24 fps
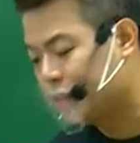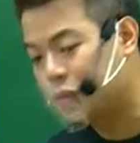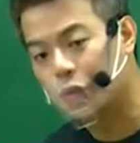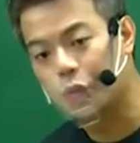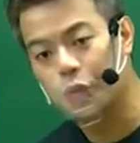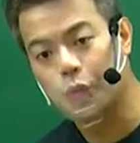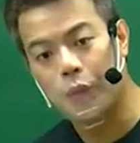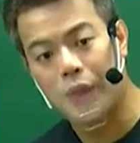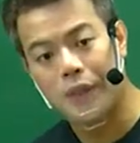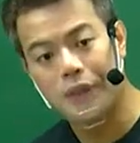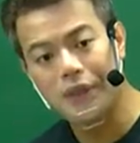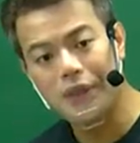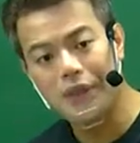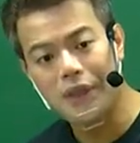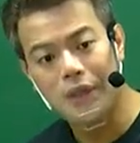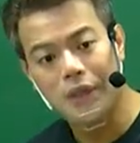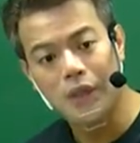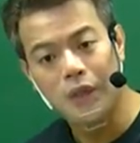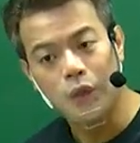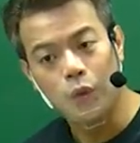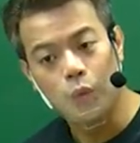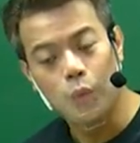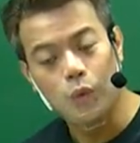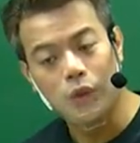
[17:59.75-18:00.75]
2년도에는
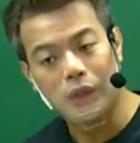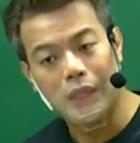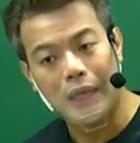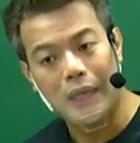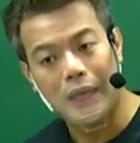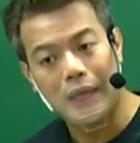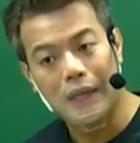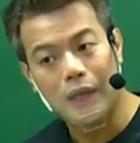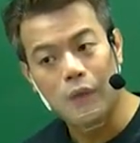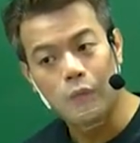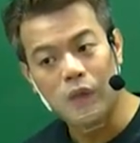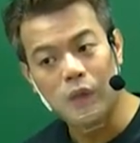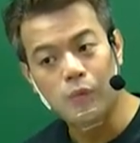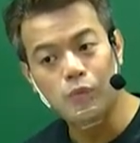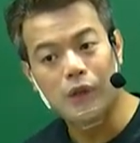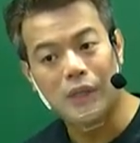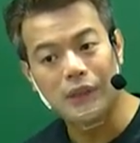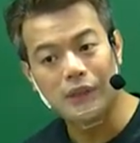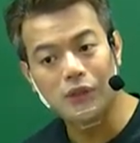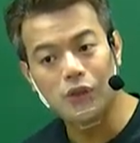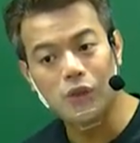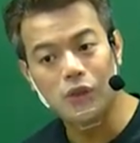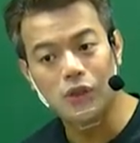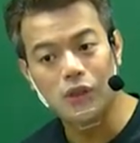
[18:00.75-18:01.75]
요때
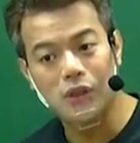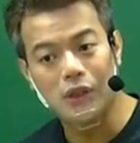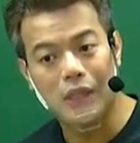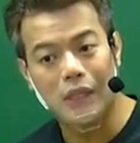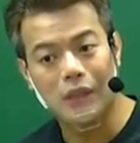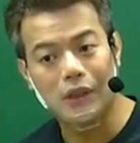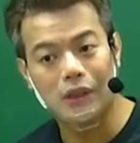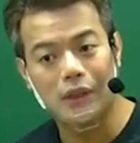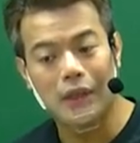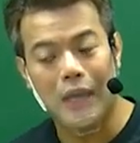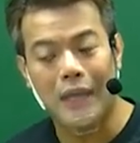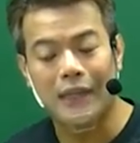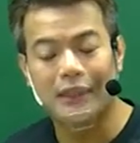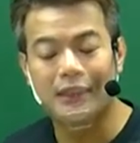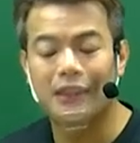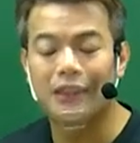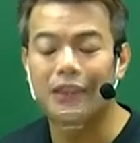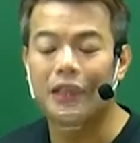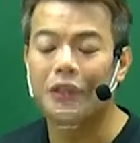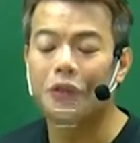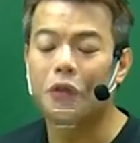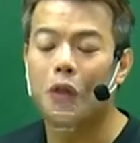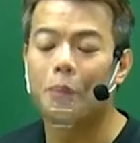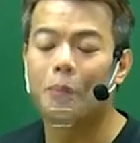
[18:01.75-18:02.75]
의무가 생겼으니까 X
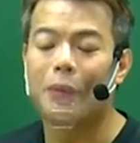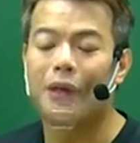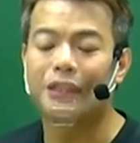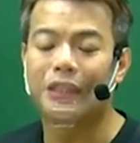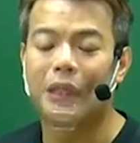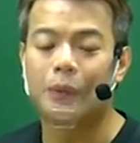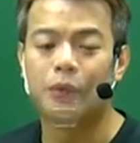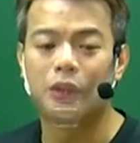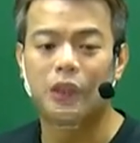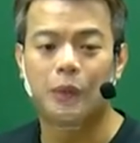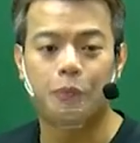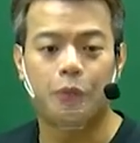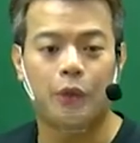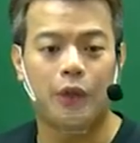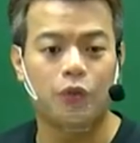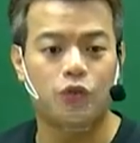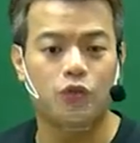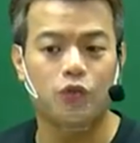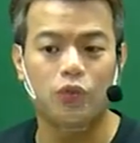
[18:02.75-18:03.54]
2년 말 재무제표인